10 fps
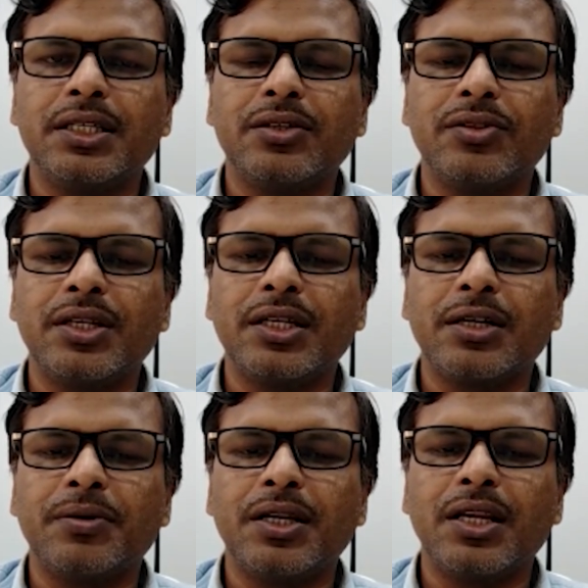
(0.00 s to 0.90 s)
तीनों दिन ही
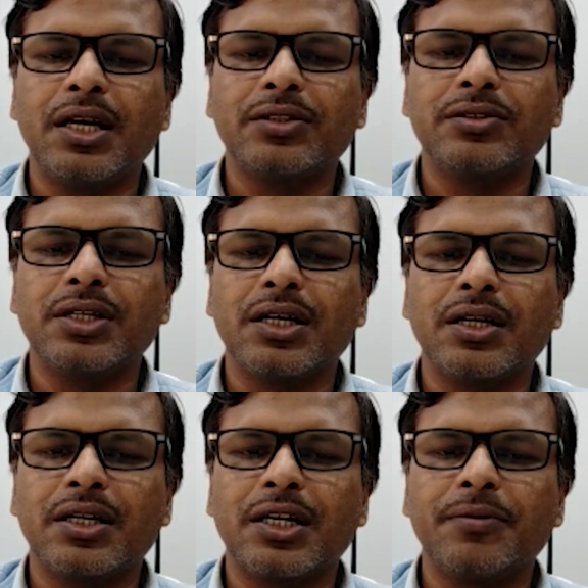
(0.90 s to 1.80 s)
केवल एक दो जगह
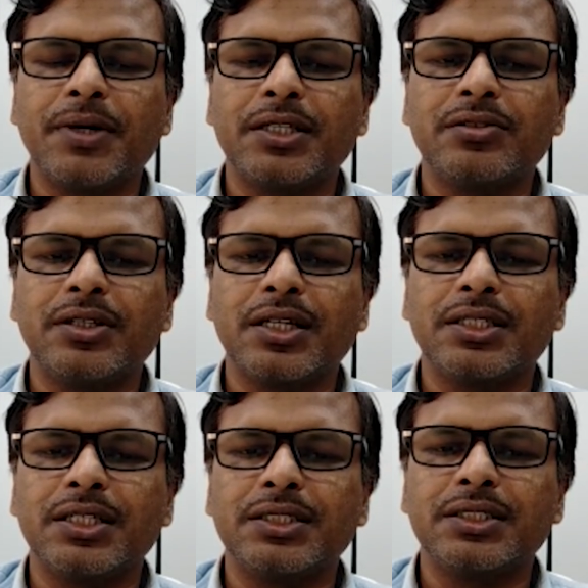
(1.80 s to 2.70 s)
करके ही बारिश होने का
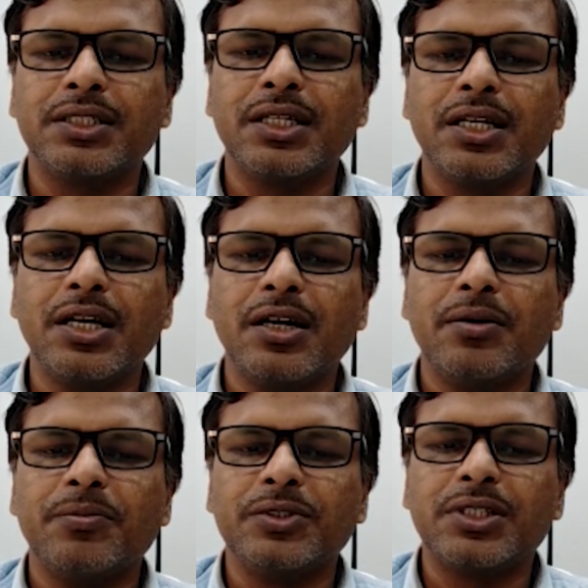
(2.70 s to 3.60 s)
चांसेस है
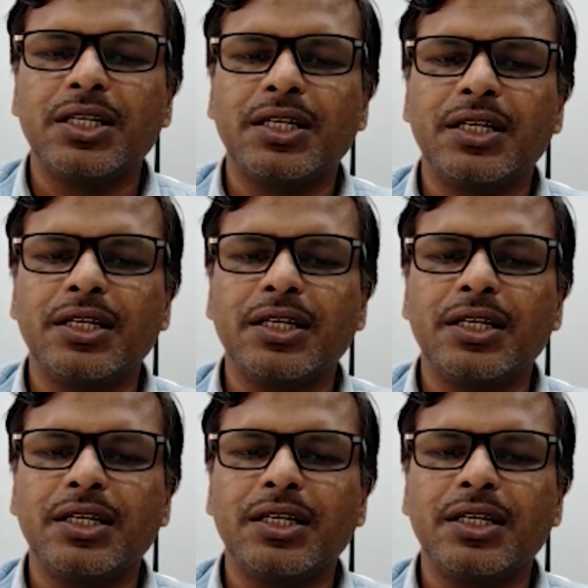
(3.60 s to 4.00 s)
मोस्टली